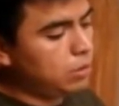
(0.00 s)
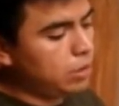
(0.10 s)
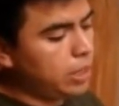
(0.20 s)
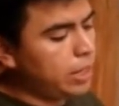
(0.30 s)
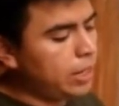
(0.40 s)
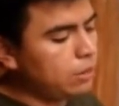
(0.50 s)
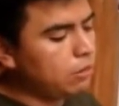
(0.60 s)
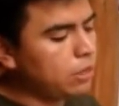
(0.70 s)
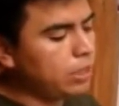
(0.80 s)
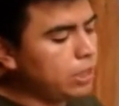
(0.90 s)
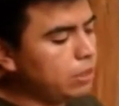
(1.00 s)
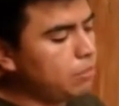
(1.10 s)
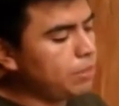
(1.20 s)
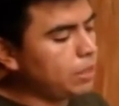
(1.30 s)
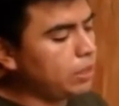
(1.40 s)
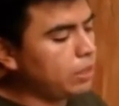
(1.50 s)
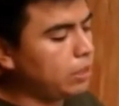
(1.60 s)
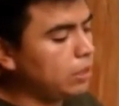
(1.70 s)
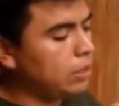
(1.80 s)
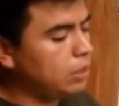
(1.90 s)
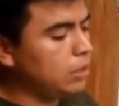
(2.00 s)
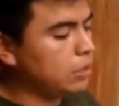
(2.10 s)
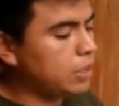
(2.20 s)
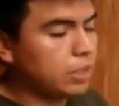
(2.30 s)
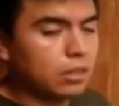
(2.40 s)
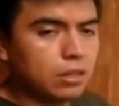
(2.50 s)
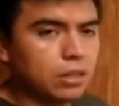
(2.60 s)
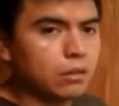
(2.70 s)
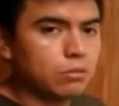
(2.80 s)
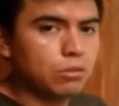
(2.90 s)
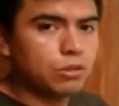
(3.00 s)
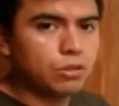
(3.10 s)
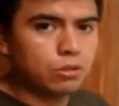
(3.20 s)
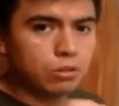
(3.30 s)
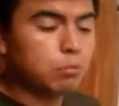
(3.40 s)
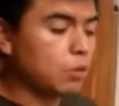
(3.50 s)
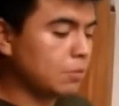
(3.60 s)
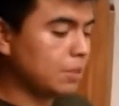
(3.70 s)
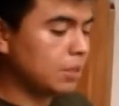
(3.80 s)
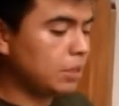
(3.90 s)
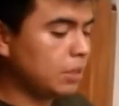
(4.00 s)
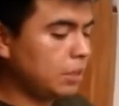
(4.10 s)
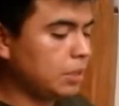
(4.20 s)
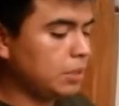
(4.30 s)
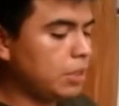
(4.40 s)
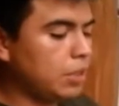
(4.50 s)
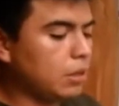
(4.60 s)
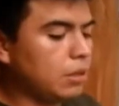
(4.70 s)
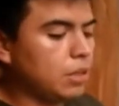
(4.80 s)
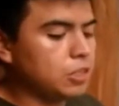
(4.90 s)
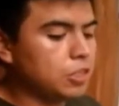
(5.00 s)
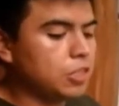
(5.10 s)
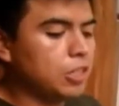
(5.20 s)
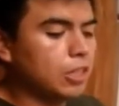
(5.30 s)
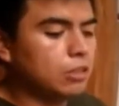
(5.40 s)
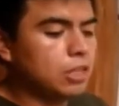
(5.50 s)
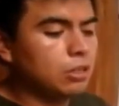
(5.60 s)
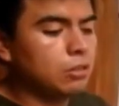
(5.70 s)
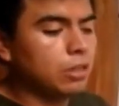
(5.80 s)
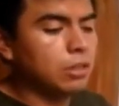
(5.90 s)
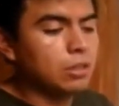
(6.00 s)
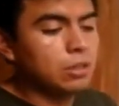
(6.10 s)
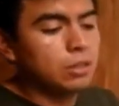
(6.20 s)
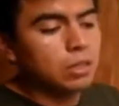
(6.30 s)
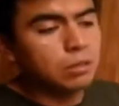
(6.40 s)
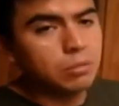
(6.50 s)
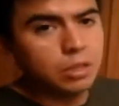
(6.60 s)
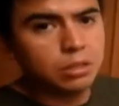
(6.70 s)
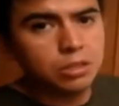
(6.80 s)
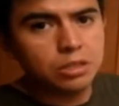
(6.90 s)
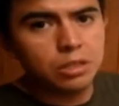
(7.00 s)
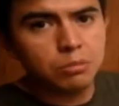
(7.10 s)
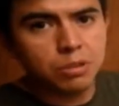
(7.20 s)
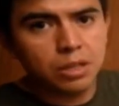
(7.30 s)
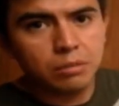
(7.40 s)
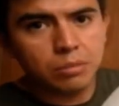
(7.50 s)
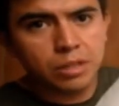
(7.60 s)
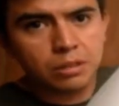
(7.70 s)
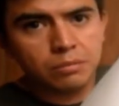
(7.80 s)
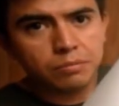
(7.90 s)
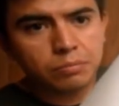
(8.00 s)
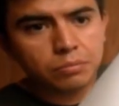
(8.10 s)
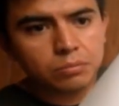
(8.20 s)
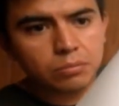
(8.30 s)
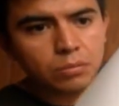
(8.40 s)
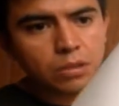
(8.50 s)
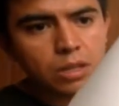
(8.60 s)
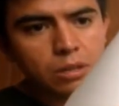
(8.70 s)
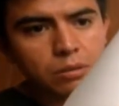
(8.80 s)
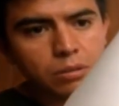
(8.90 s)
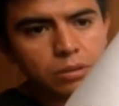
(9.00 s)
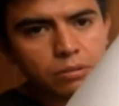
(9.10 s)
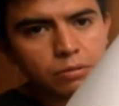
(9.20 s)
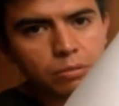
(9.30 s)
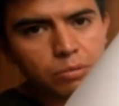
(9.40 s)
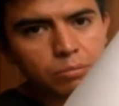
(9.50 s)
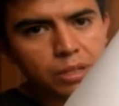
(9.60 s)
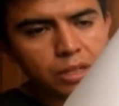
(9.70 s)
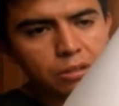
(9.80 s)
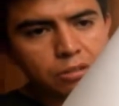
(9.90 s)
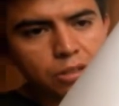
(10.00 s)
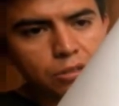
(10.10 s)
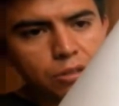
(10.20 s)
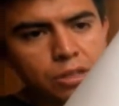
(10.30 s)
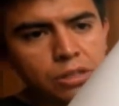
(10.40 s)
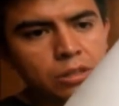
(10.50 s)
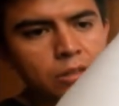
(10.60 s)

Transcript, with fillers: gírenlo gírenlo para que les quede un hoyo pues bastante grande y la, chincheta no se atore. Miren, no sé si lo pueden ver. Eh, se forma un pequeño hoyito ahí.